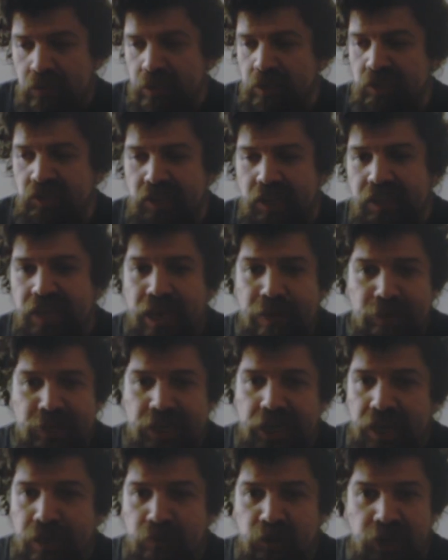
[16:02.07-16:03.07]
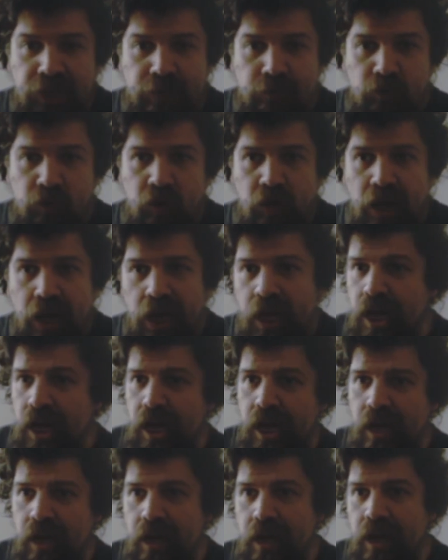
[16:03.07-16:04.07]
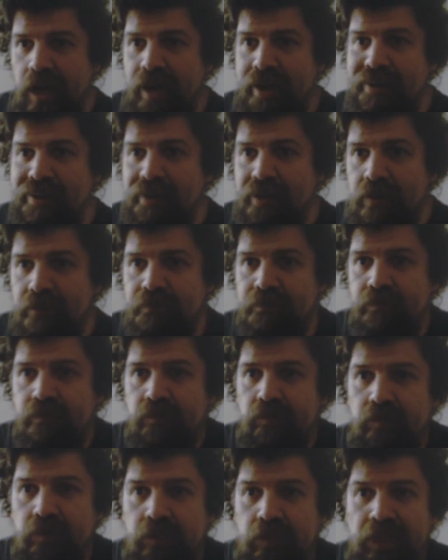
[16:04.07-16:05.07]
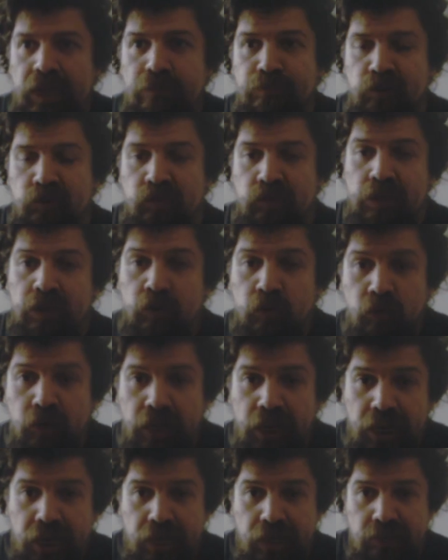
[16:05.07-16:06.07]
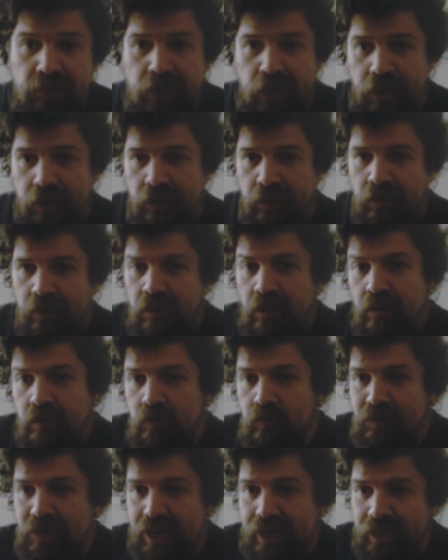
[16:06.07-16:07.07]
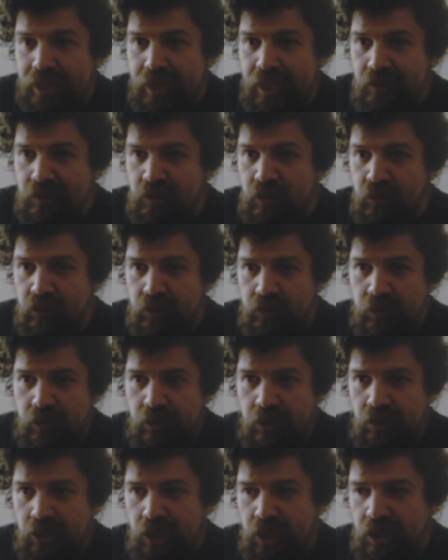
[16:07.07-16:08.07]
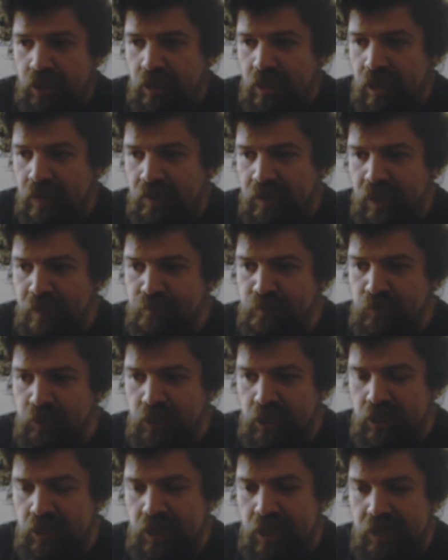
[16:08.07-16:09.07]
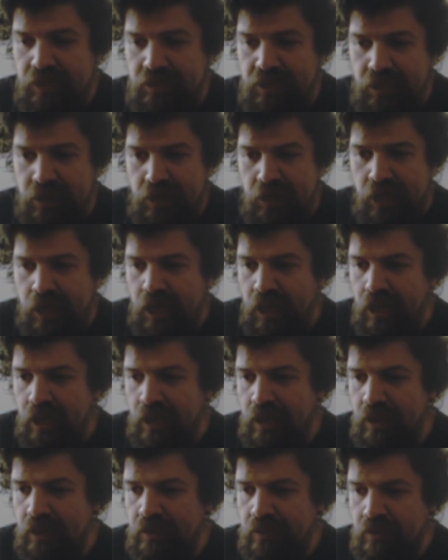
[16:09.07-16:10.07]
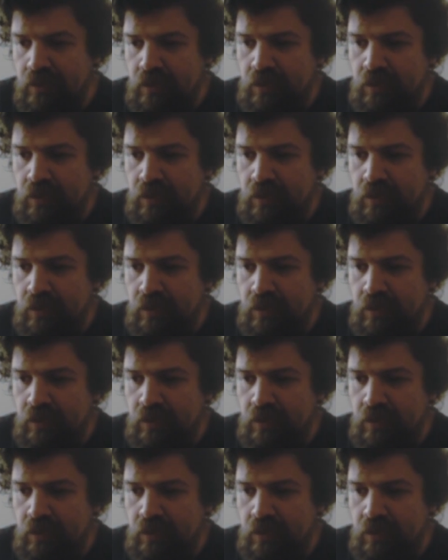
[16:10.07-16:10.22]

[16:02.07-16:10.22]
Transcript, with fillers: Y si a día de mañana, por ejemplo, a, mm, Capcom se le ocurriera hacer una recreación de la, Cap, eh, la,